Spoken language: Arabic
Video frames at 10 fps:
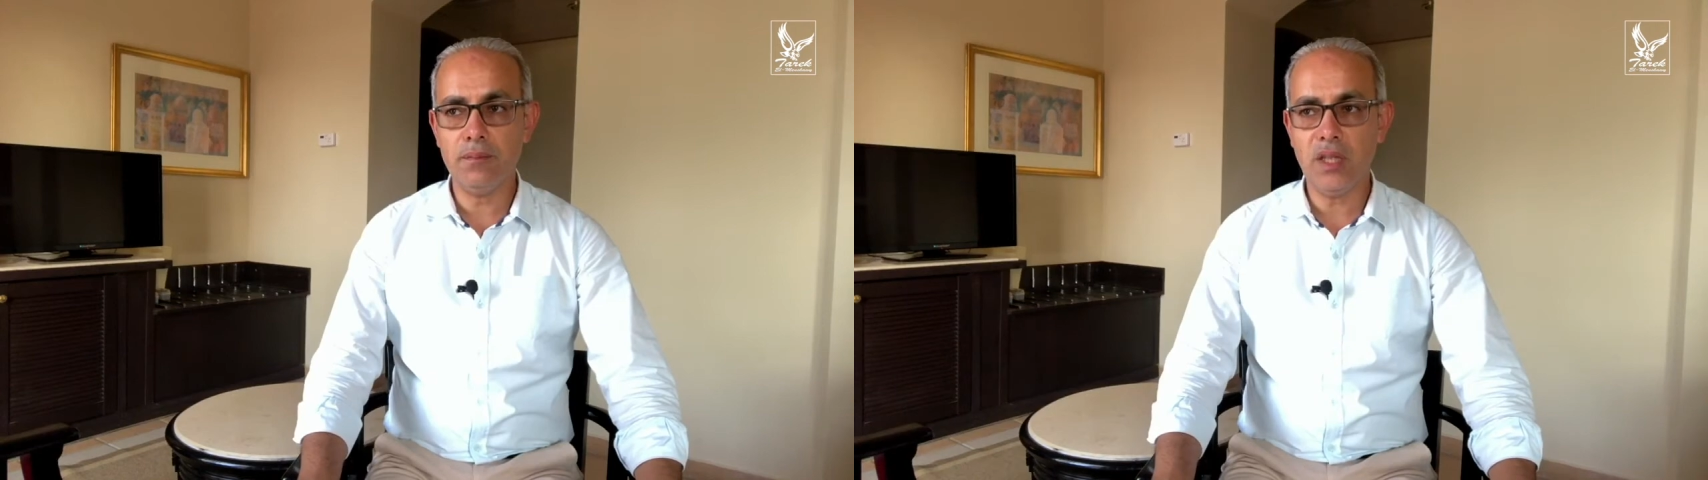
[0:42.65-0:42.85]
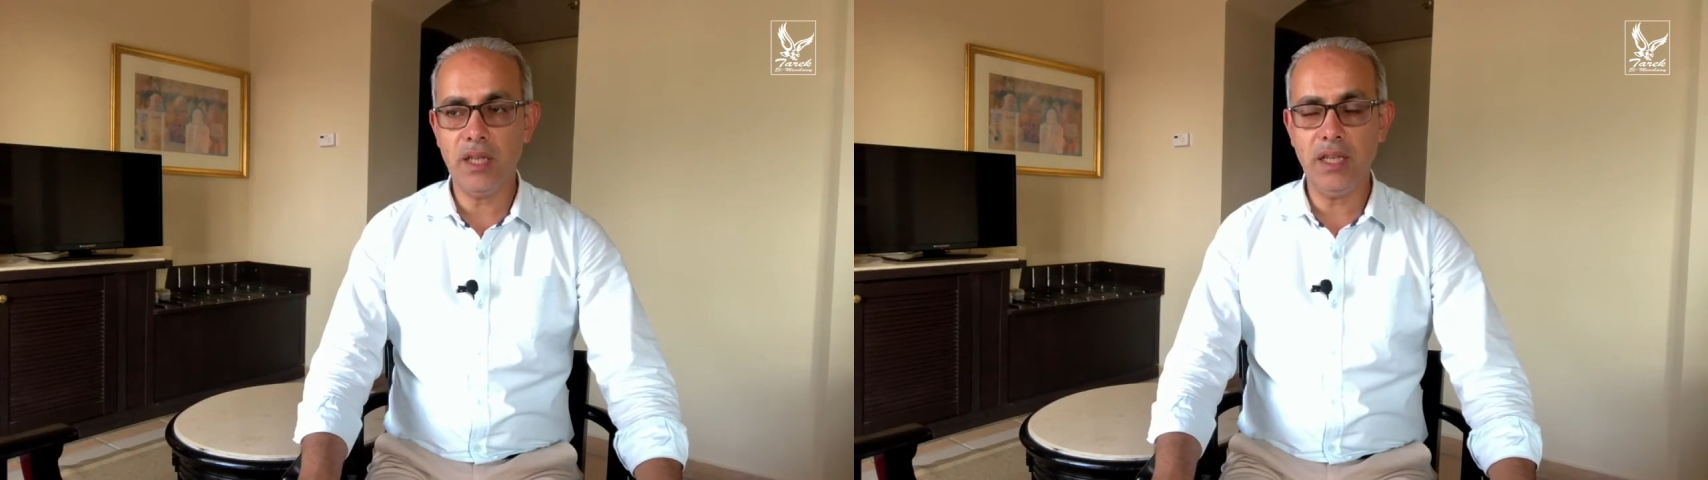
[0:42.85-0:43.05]

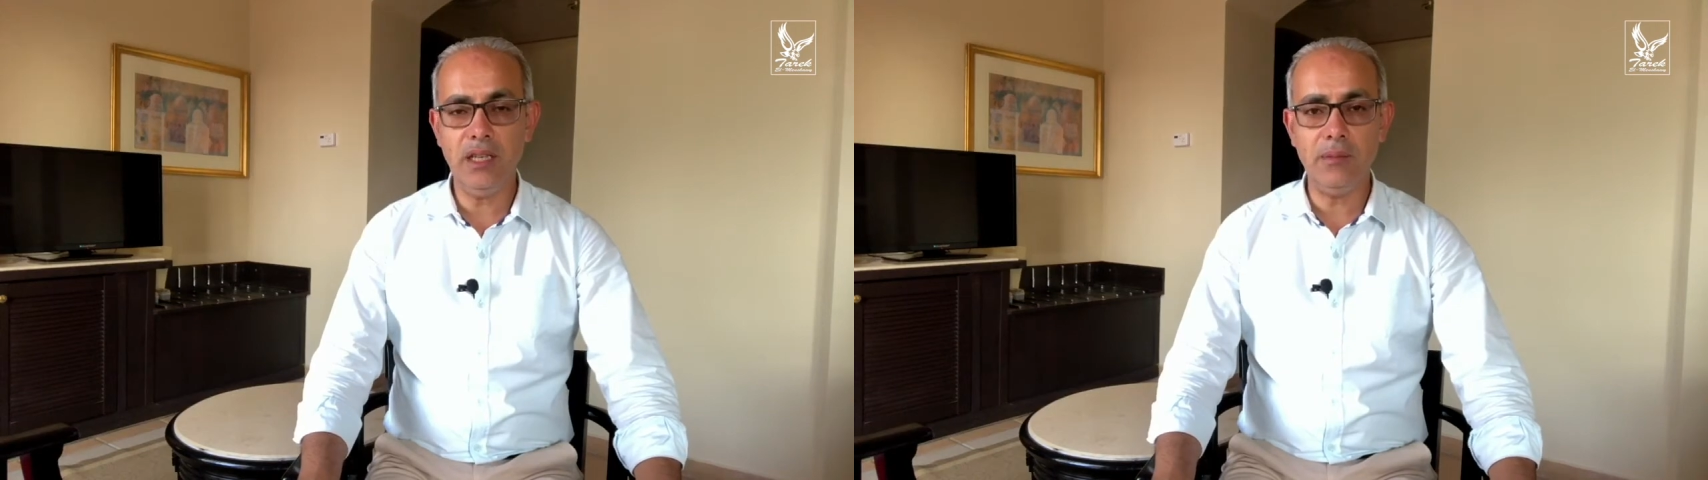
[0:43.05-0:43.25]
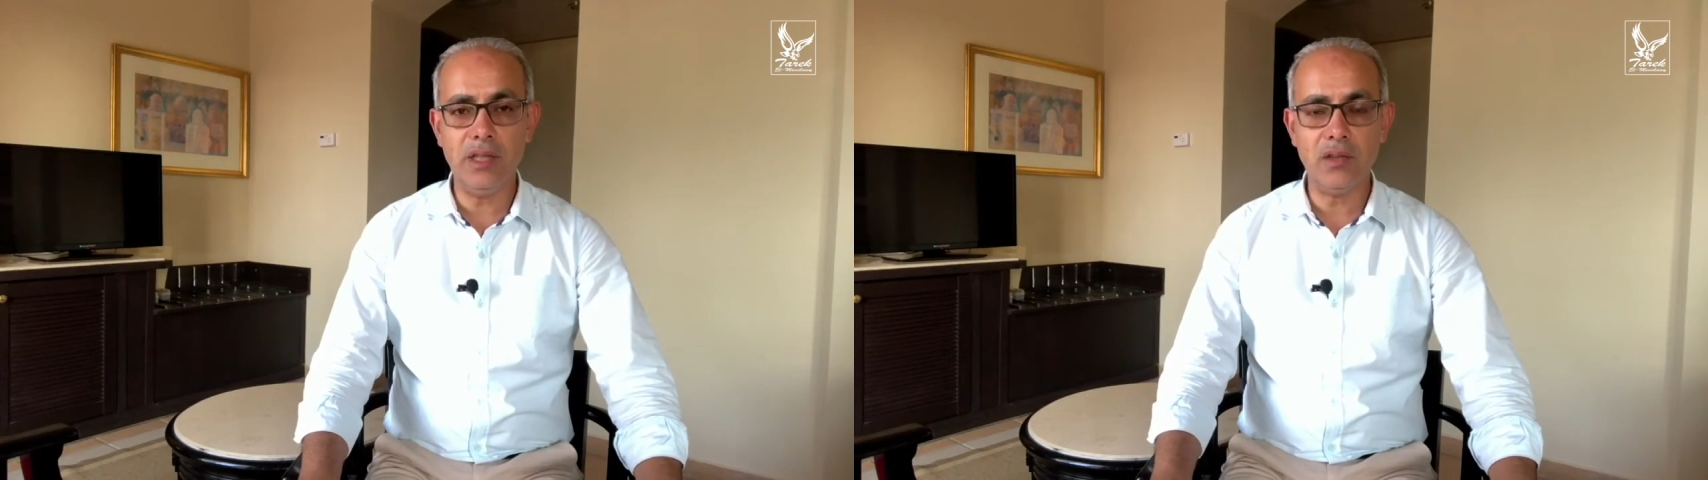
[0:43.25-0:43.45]

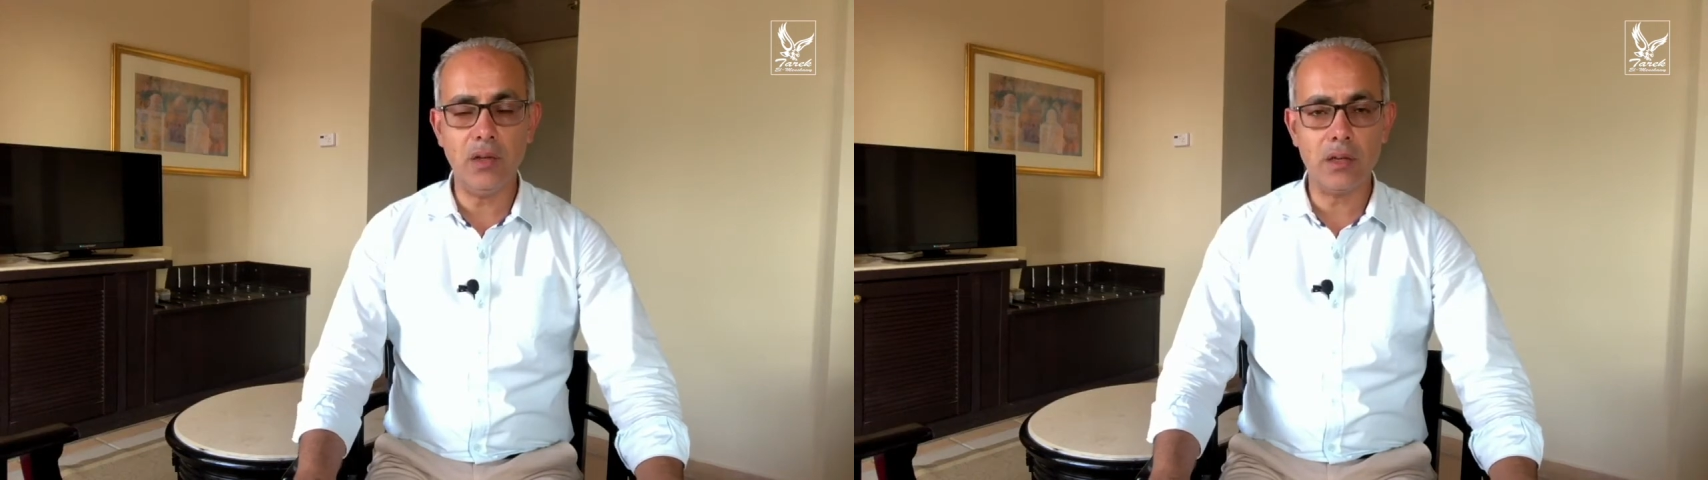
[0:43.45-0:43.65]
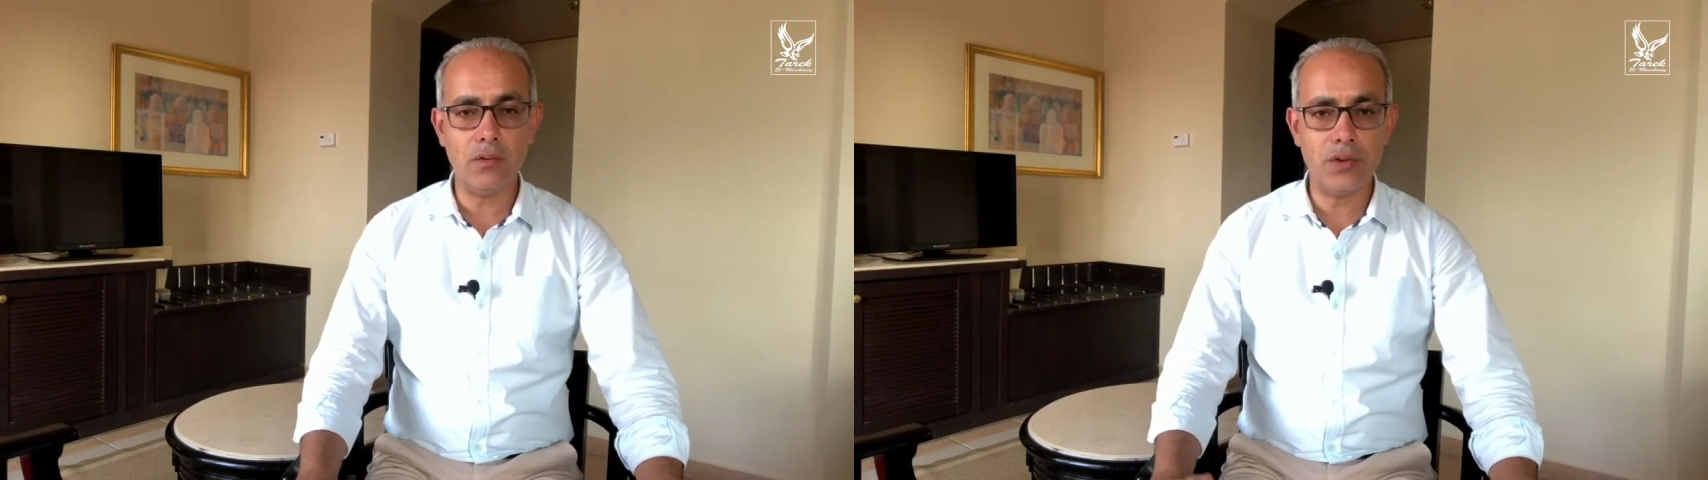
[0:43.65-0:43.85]
علم
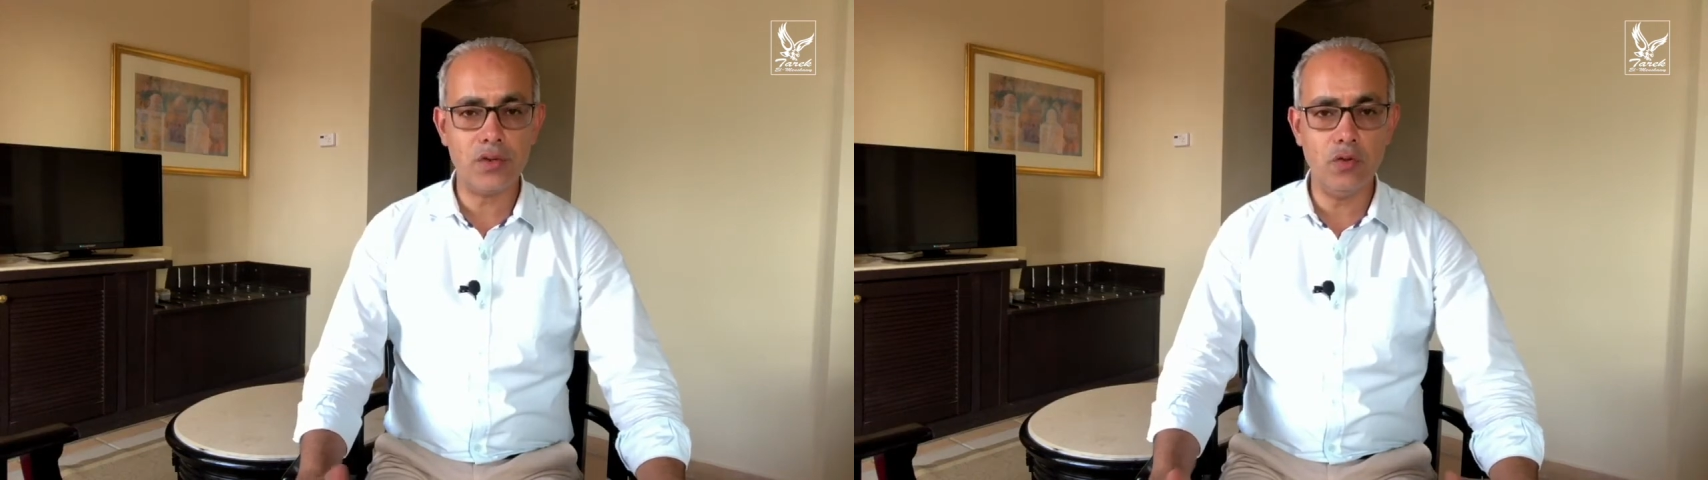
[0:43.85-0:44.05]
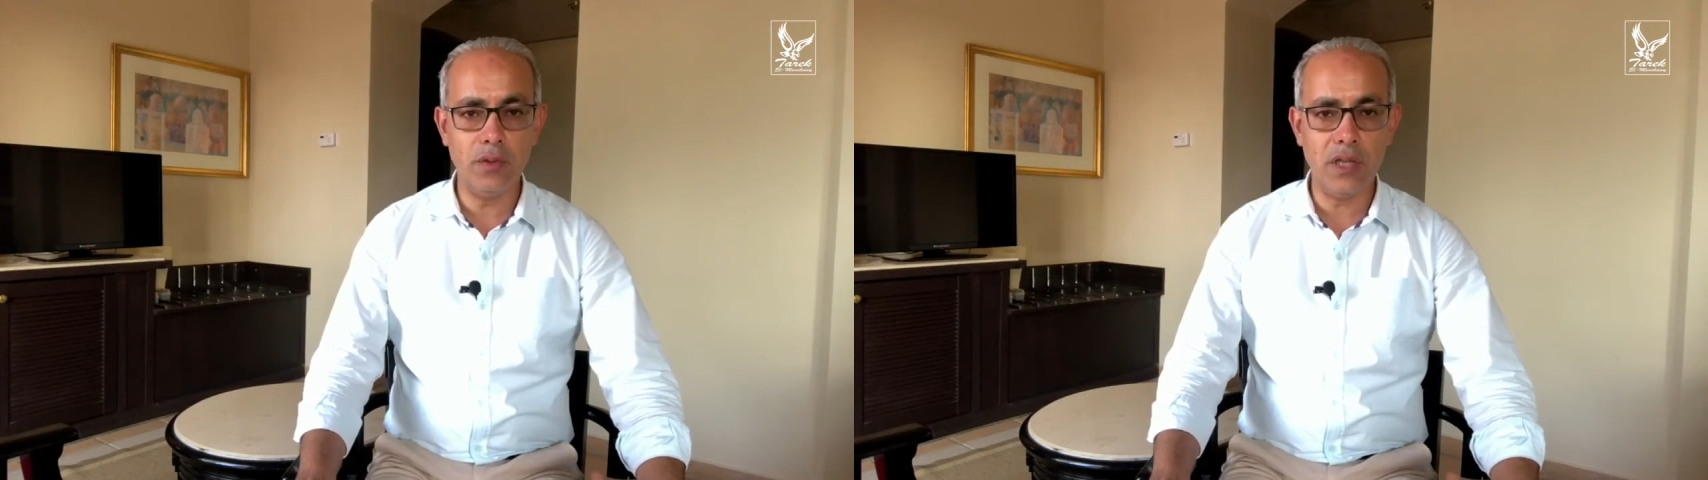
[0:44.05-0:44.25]
الاداره
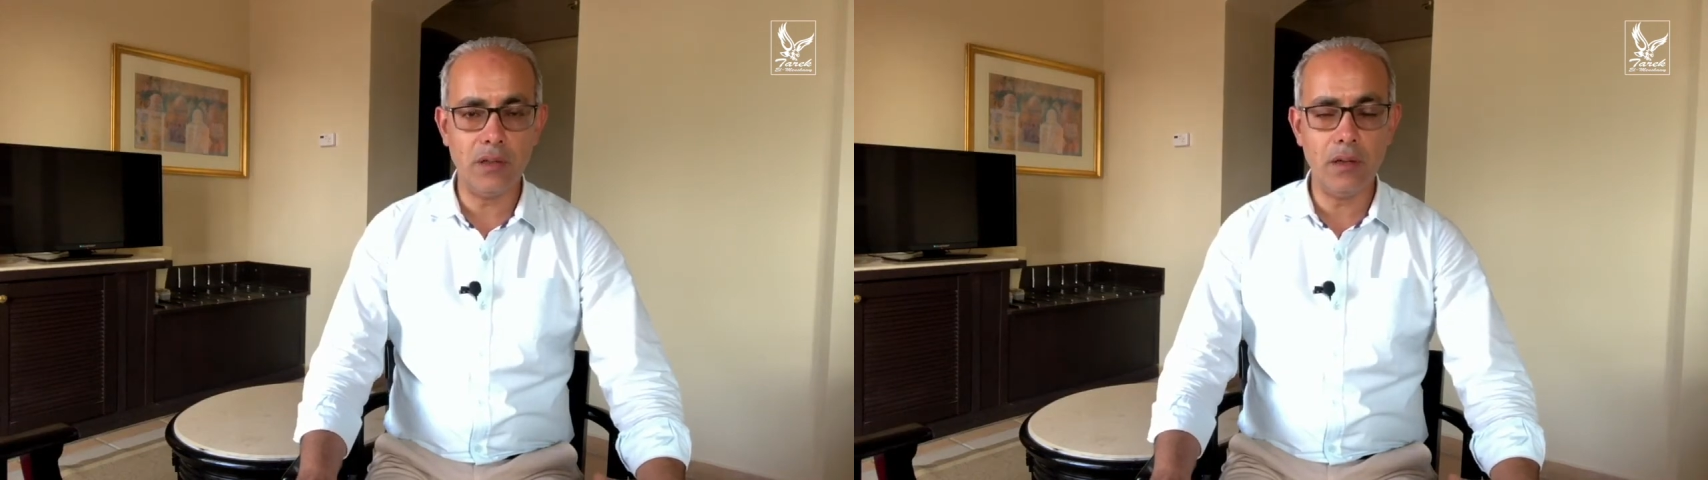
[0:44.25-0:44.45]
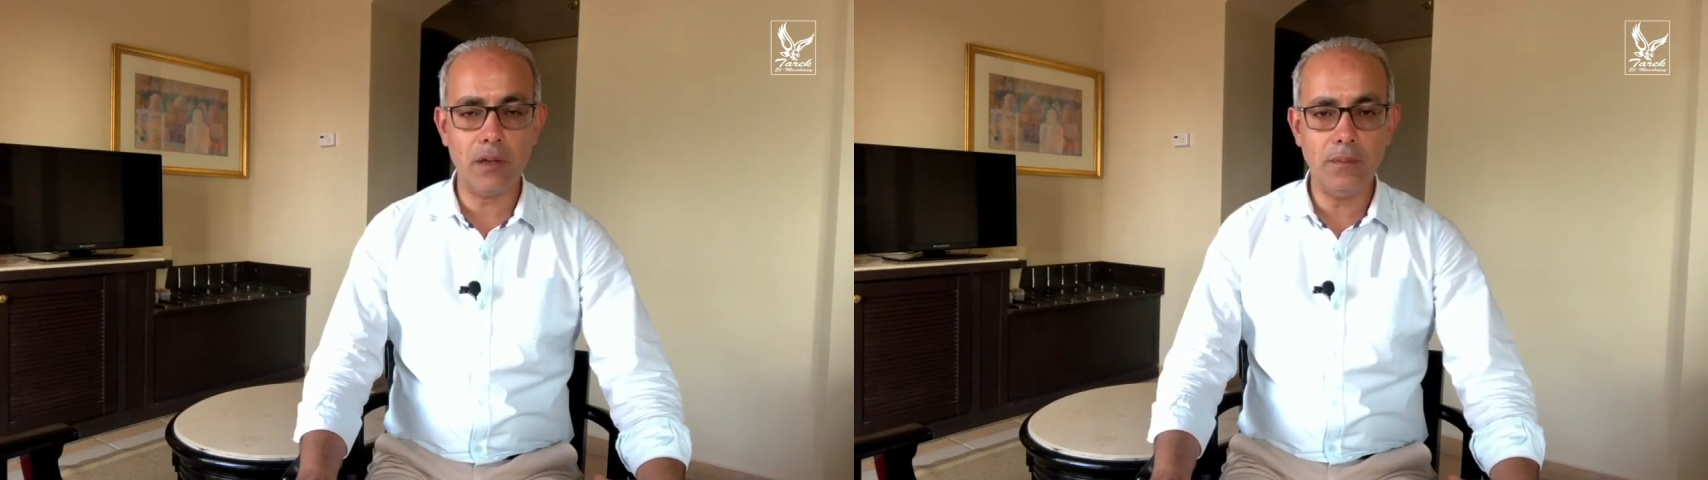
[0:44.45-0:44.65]
واسلوب
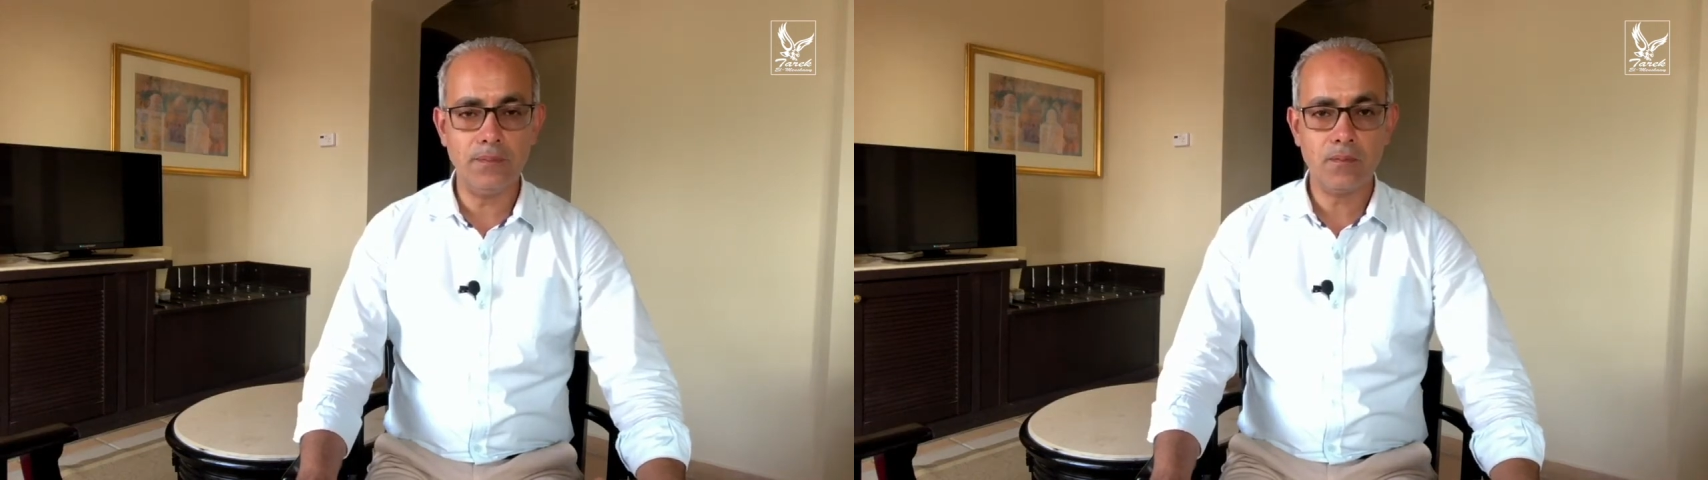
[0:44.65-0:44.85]
الاداره